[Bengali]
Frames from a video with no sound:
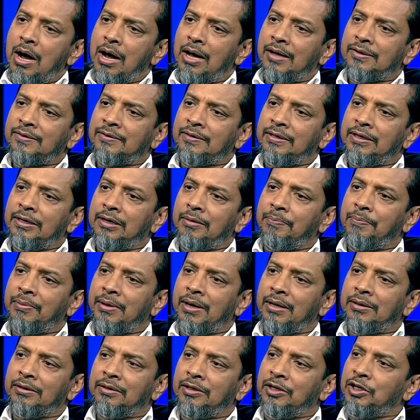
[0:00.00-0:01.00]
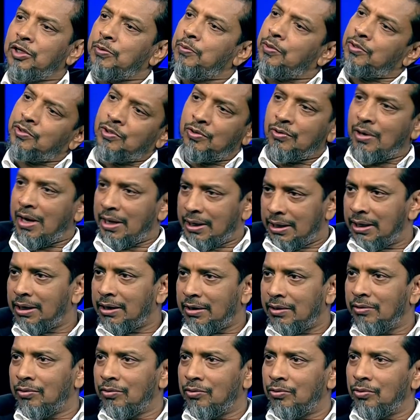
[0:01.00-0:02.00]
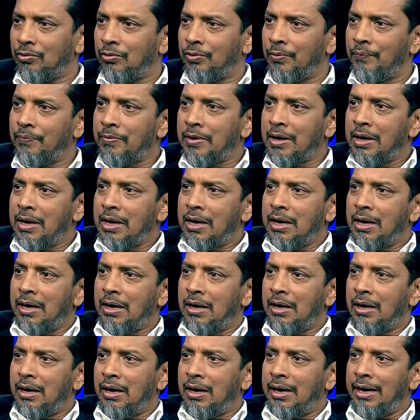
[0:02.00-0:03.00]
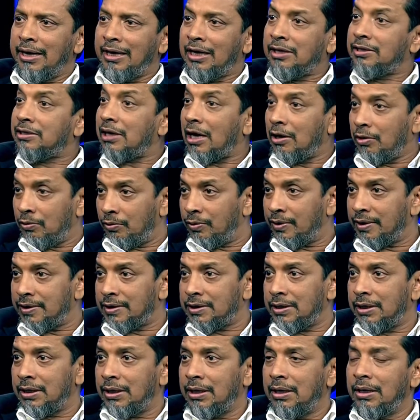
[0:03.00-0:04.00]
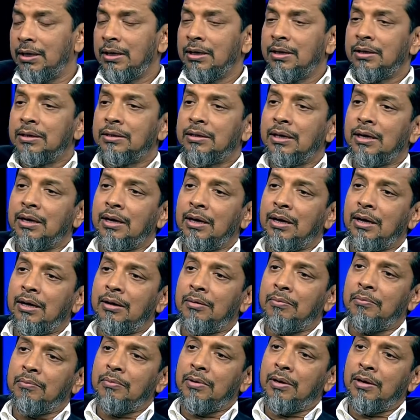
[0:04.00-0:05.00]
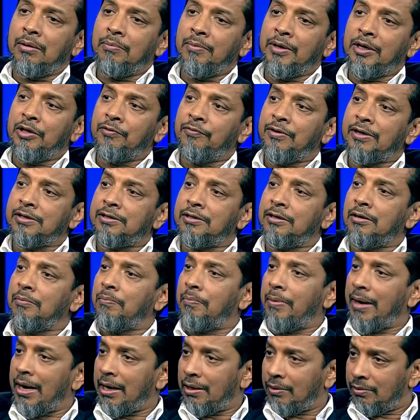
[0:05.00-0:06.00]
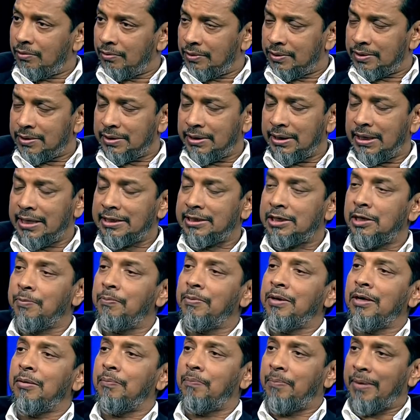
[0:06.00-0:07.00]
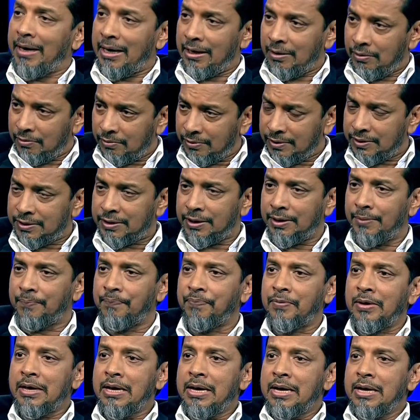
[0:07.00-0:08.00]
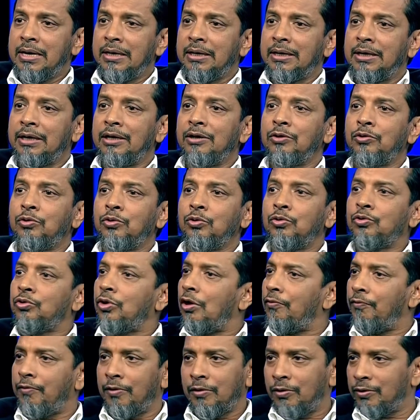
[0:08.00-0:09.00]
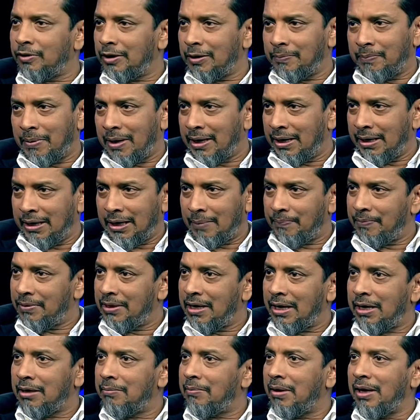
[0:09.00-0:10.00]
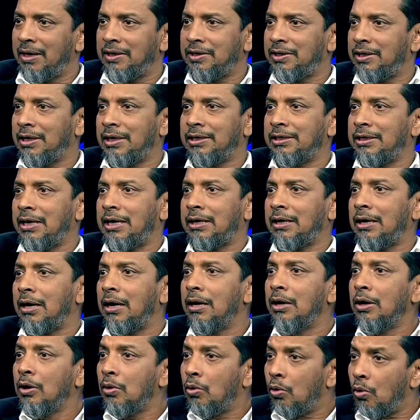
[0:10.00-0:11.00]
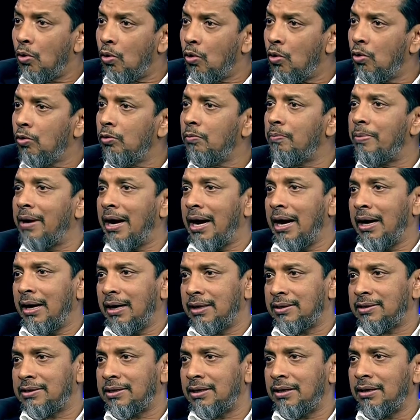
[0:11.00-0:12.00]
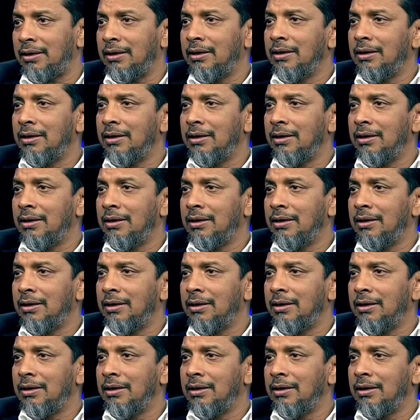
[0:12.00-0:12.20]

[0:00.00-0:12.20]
আজ থেকে প্রায় তিরিশ বছর আগেই কিন্তু এটা চালু হয়েছে তারা ম্যানুফ্যাকচারিং প্ল্যান্ট করেছে অ্যাসেম্বলিং প্ল্যান্ট করেছে কিন্তু সফল হতে পারেনি আপনি দেখেন মালয়েশিয়ার যে একটা ওন ব্র্যান্ড আছে